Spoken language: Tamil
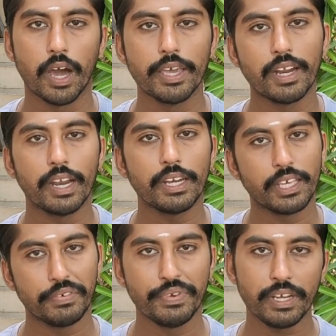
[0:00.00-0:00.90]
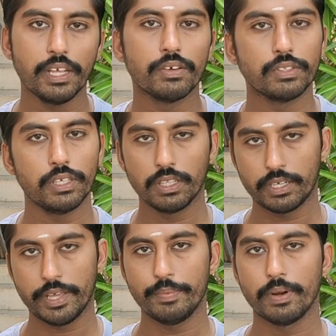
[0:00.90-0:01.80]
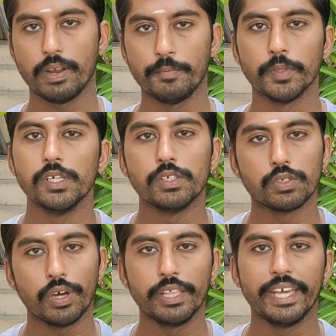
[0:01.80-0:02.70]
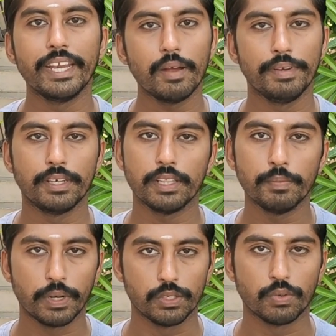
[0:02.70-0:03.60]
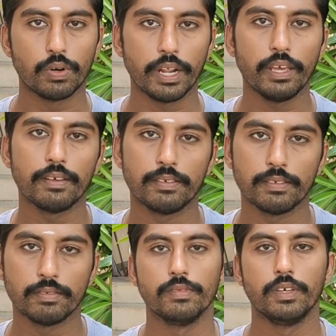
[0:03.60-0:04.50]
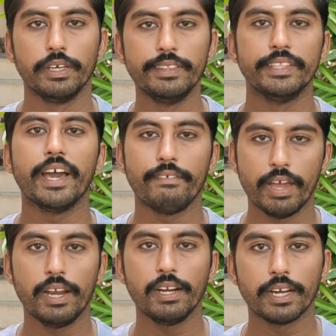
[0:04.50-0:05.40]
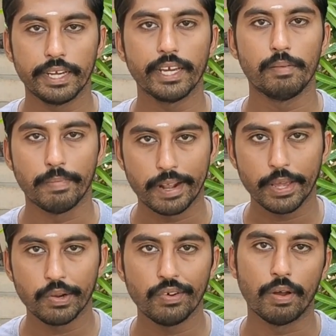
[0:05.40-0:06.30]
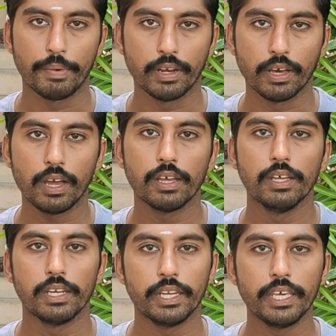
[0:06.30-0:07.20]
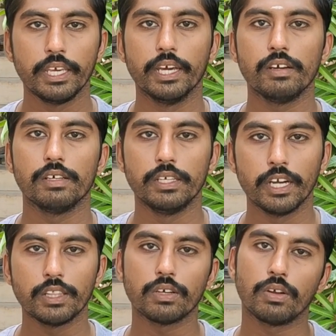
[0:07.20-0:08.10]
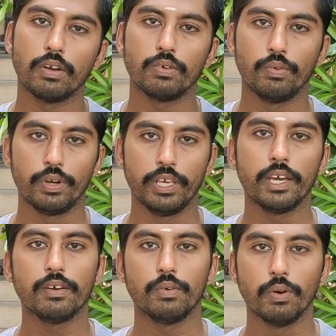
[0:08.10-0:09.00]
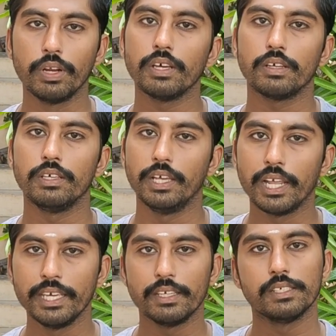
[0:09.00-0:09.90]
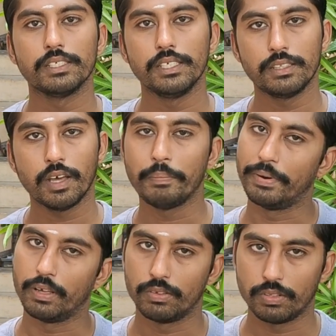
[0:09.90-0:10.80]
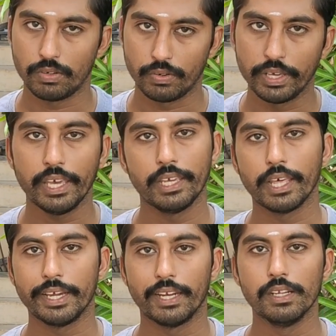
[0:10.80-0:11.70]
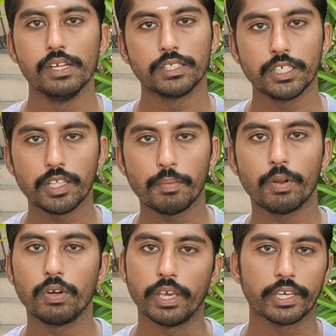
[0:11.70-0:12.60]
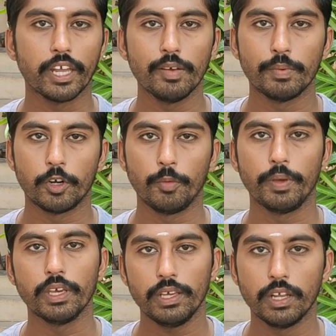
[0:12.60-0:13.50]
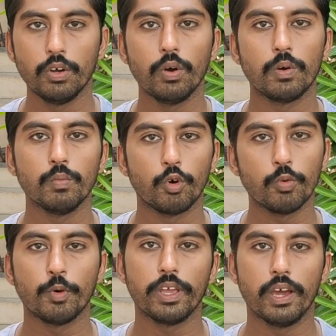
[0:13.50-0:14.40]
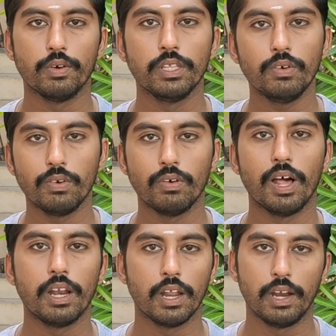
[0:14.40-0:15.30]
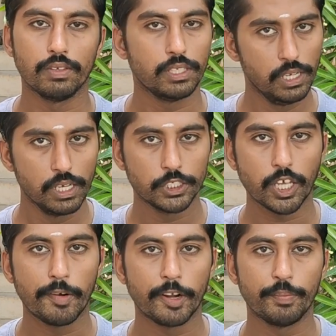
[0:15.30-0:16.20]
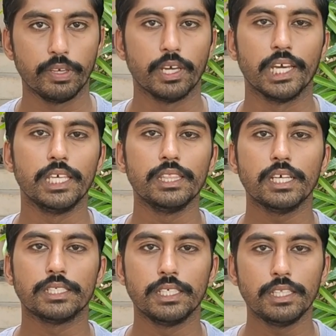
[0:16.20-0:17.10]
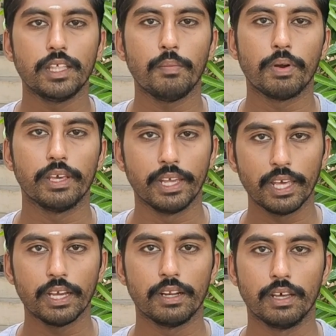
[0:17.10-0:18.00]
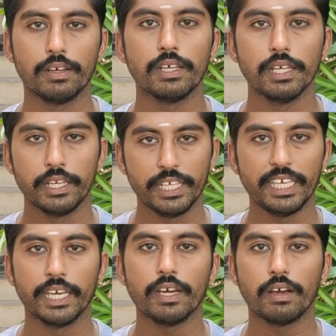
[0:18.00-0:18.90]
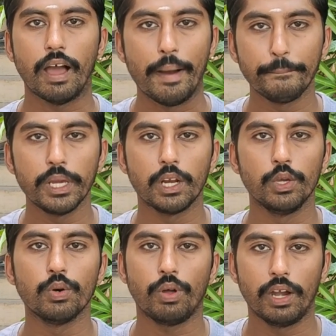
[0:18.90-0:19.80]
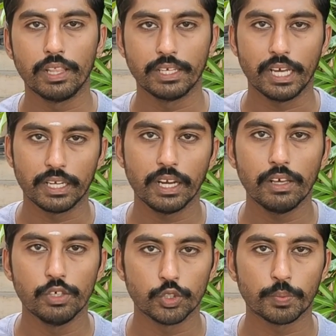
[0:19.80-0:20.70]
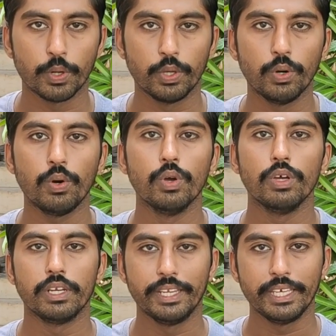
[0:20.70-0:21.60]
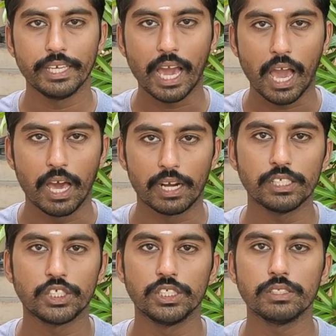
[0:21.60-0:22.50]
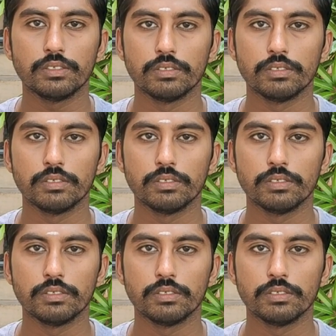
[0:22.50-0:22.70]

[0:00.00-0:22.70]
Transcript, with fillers: அதனால் நீங்கள் வீட்லேயே வந்து இதை ட்ரை பண்ணலாம் ஸோ அது என்ன அப்படின்றத இப்போ நான் சொல்கிறேன் இந்த வேனல் கட்டிகள் மறையணும் அப்படின்னா நீங்கள் எடுத்துக்கொள்ளக்கூடிய ஒரு இலை சீத்தாப்பழத்தினுடைய இலைகள் சீத்தாப்பழம் நீங்கள் கேள்விப்பட்டிருப்பீங்க எல்லோரும் ஒரு முறையாவது உங்கள் வாழ்நாளில் வந்து சாப்பிட்ருப்பீங்க இந்த சீத்தாப்பழ இலைகள்லாம் நீங்கள் அம்மியிலையோ அல்லது கற்களை யூஸ் பண்ணியோ நீங்கள் அரைச்சு